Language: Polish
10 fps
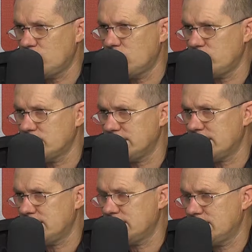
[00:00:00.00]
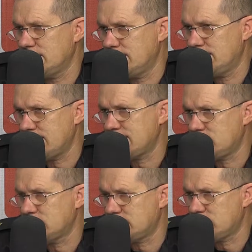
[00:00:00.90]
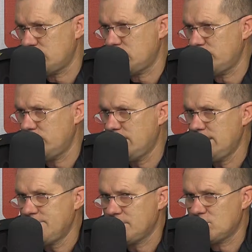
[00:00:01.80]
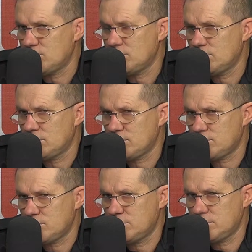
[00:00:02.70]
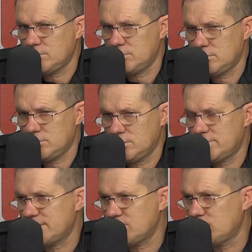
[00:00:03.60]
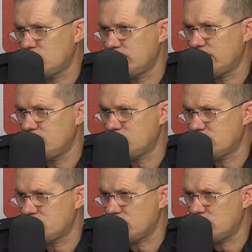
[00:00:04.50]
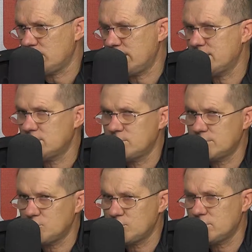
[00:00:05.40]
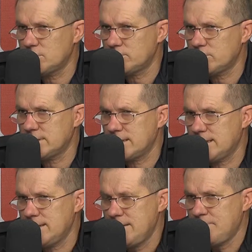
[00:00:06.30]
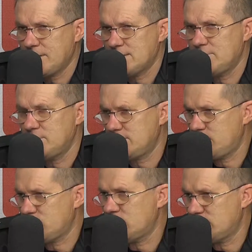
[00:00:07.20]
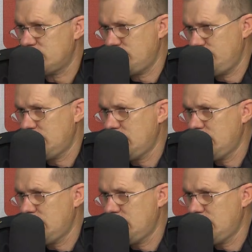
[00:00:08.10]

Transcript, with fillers: obowiązek e, nas jako strażaków, żeby, żeby no, zwracać na to uwagę i przestrzegać. Ale jest to bezpośrednio związane z tym bezpieczeństwem